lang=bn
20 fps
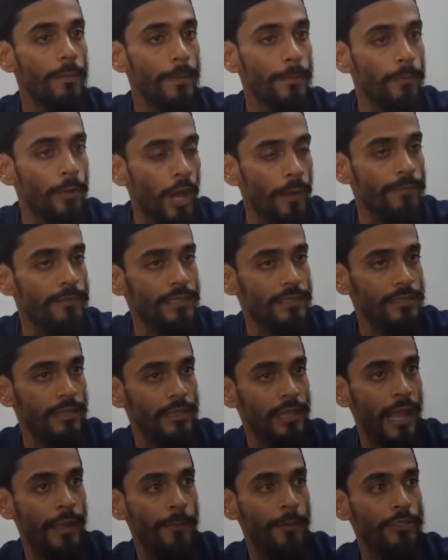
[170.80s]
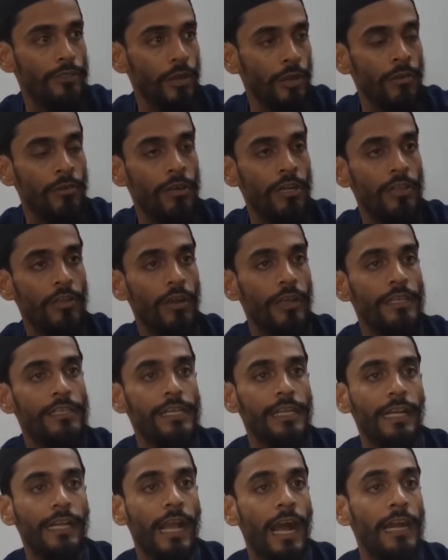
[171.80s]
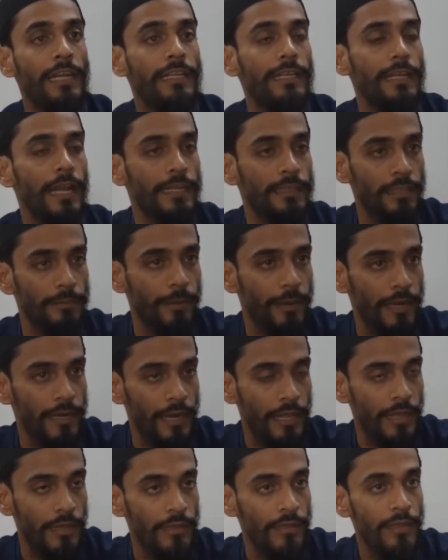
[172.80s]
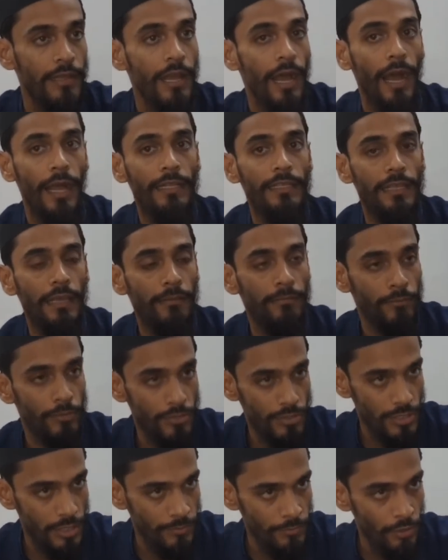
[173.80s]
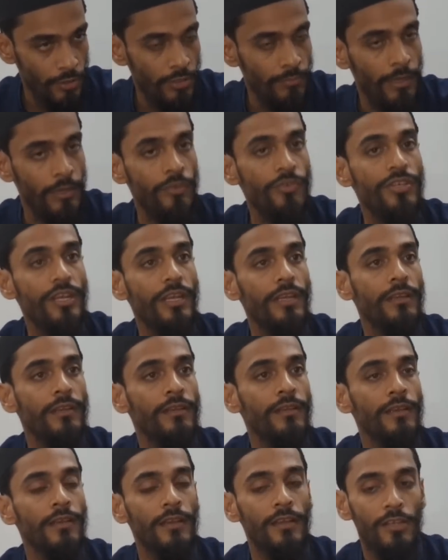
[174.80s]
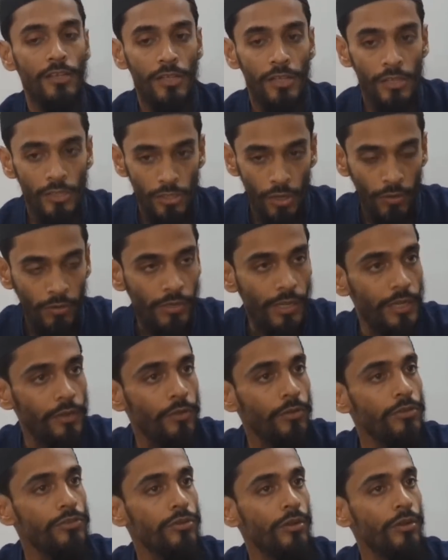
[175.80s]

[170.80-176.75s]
বিপ্লব যদি একবার সংগঠিত হয় সেটাকে আটকে রাখতে পারে না আজকে মুসলিম জনমানুষে সংখ্যালঘু